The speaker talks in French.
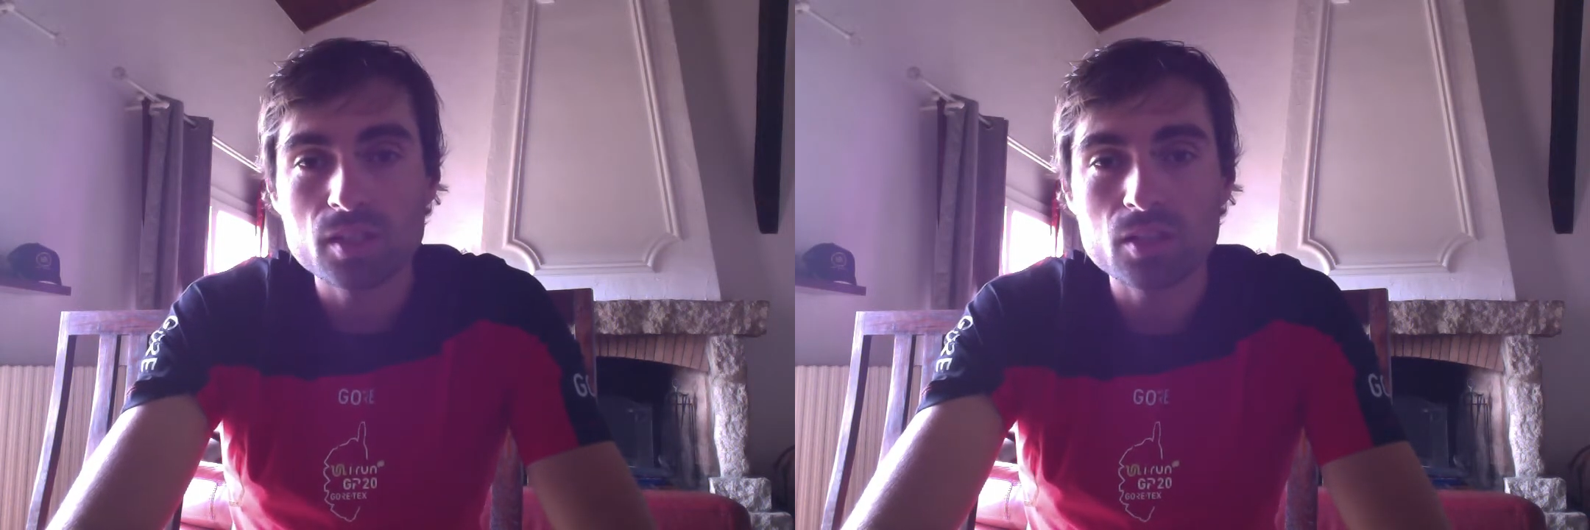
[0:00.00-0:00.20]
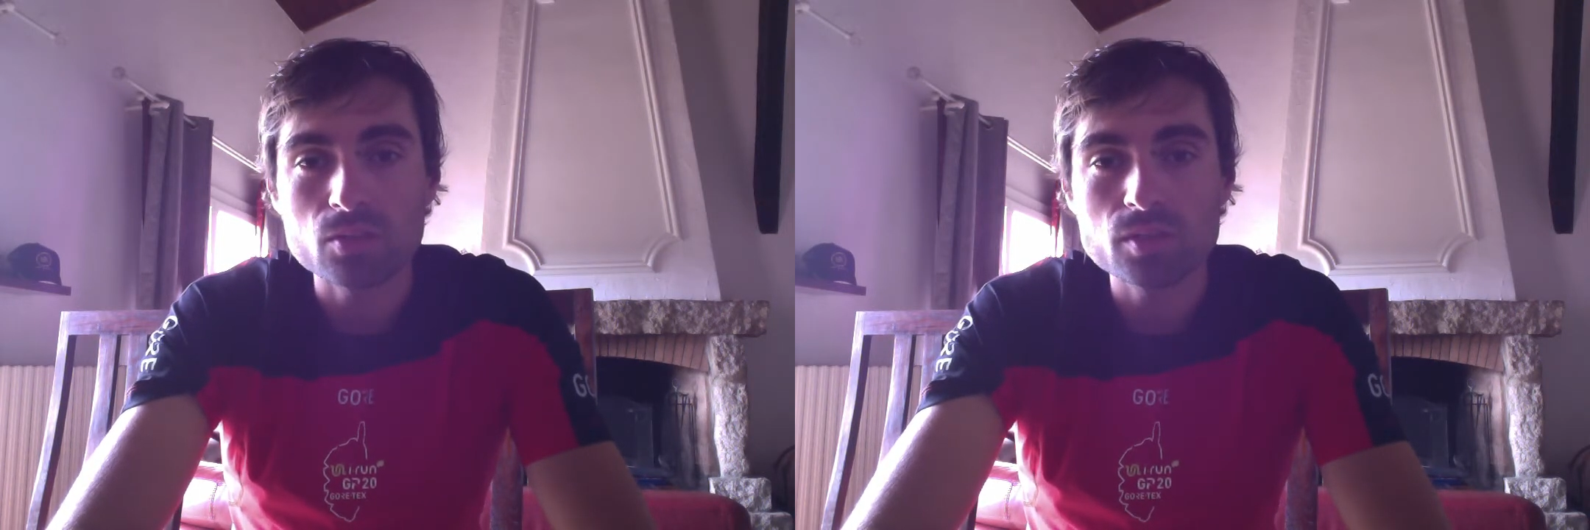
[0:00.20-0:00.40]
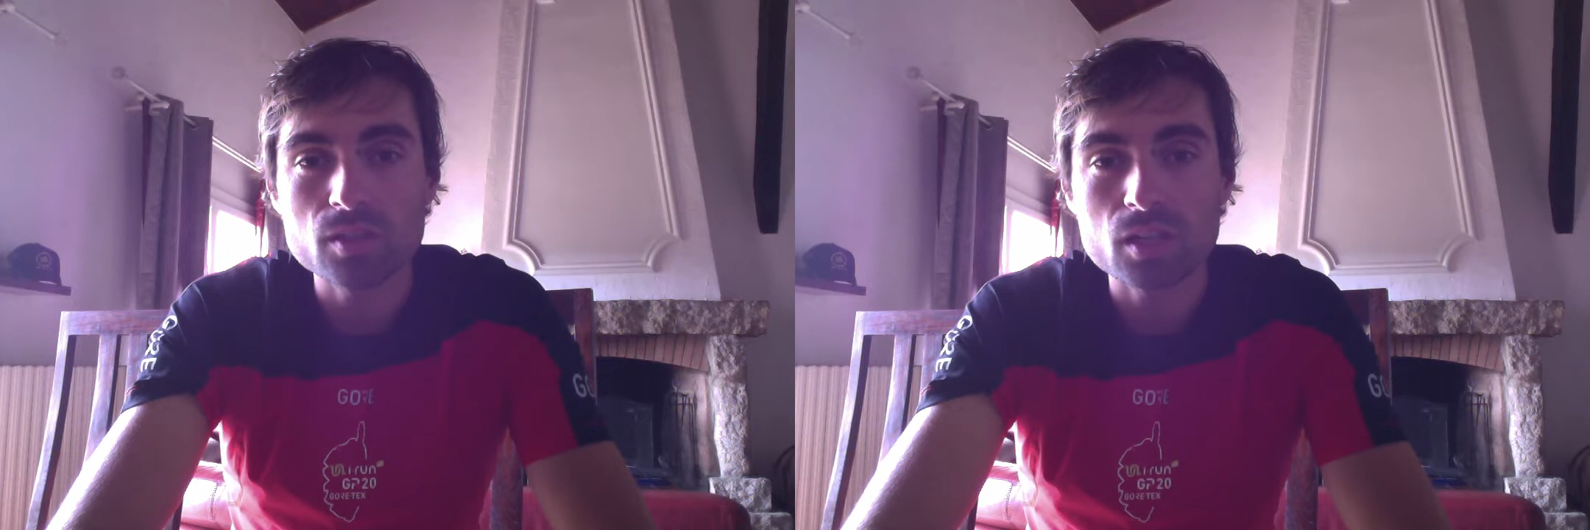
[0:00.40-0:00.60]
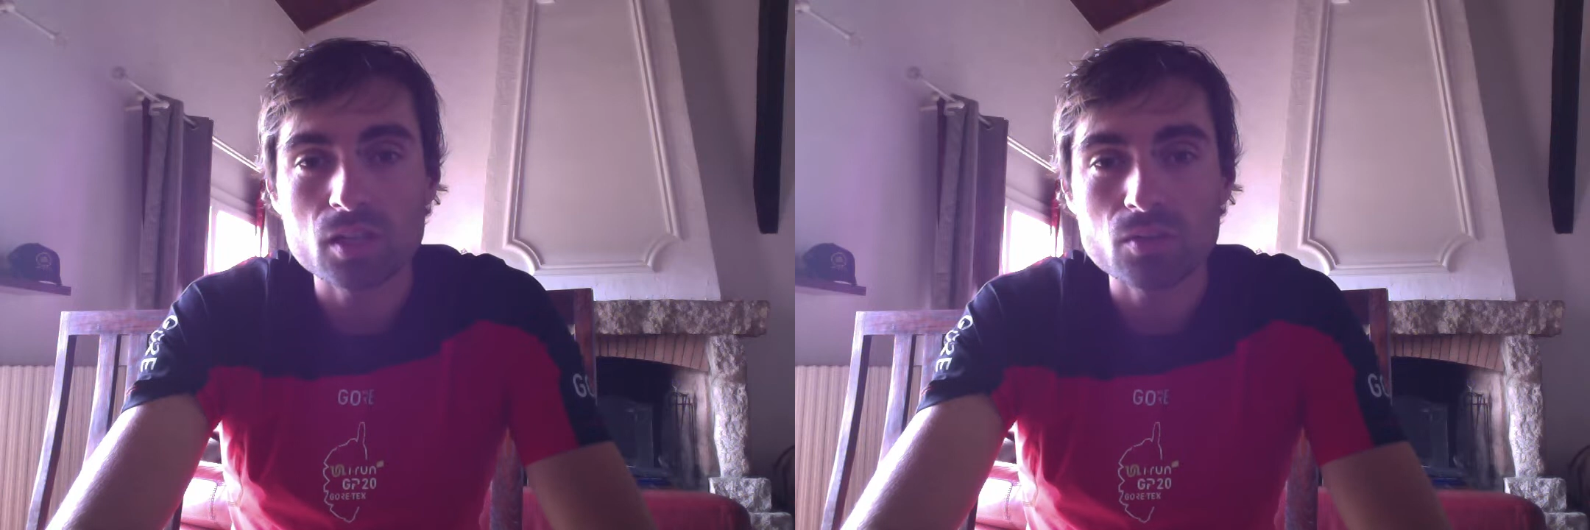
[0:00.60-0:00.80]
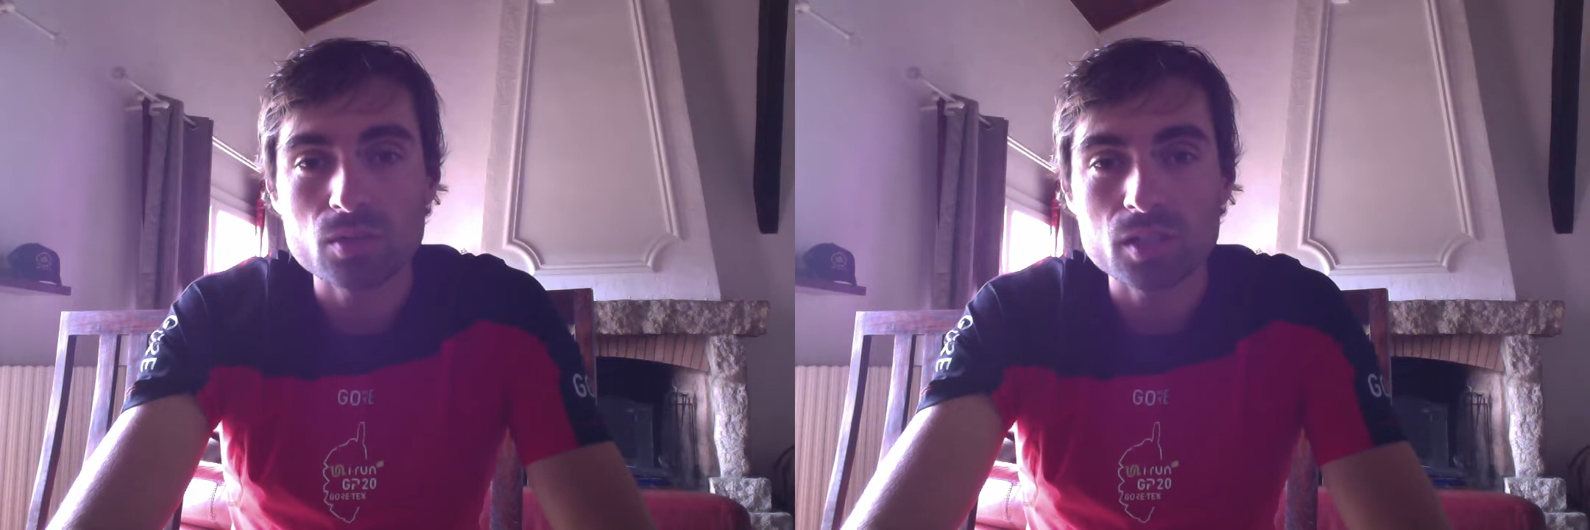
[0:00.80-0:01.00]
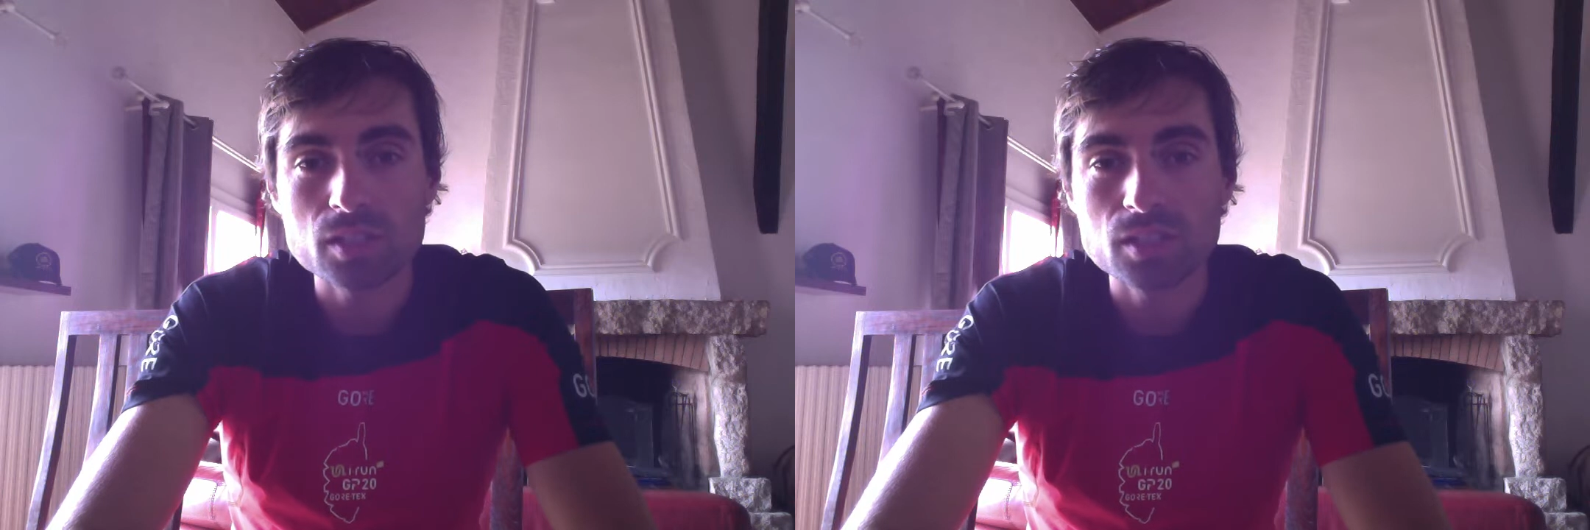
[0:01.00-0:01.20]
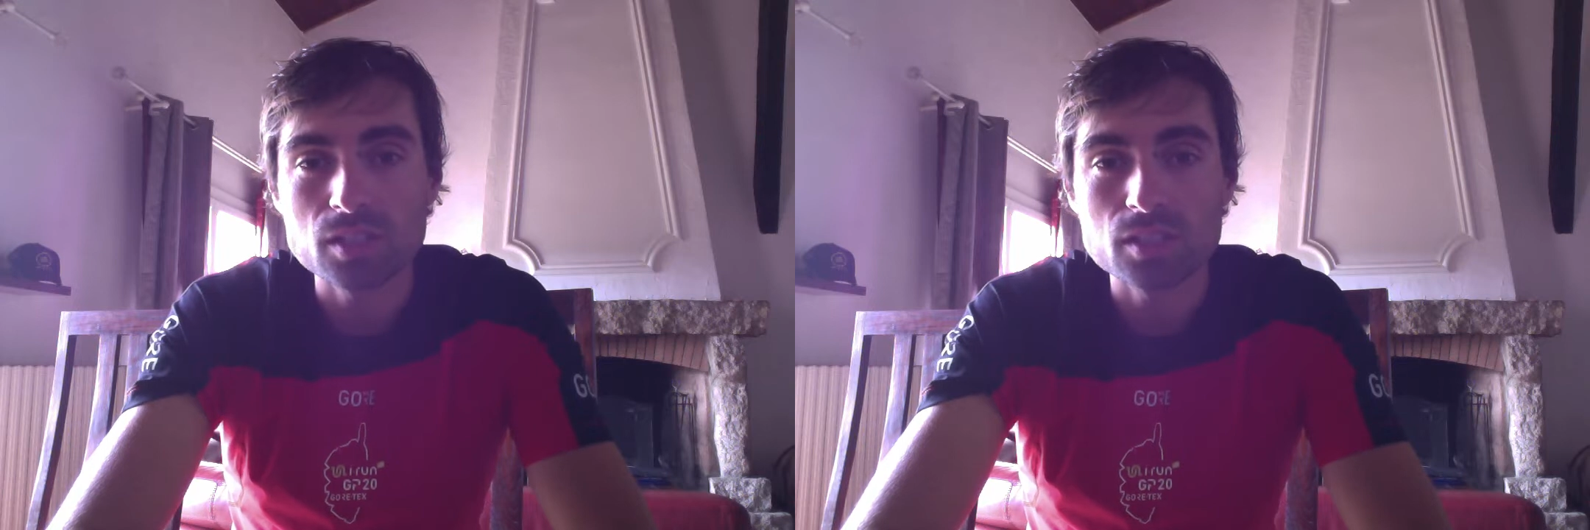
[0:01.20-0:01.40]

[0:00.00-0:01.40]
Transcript: les candidats voilà, qui,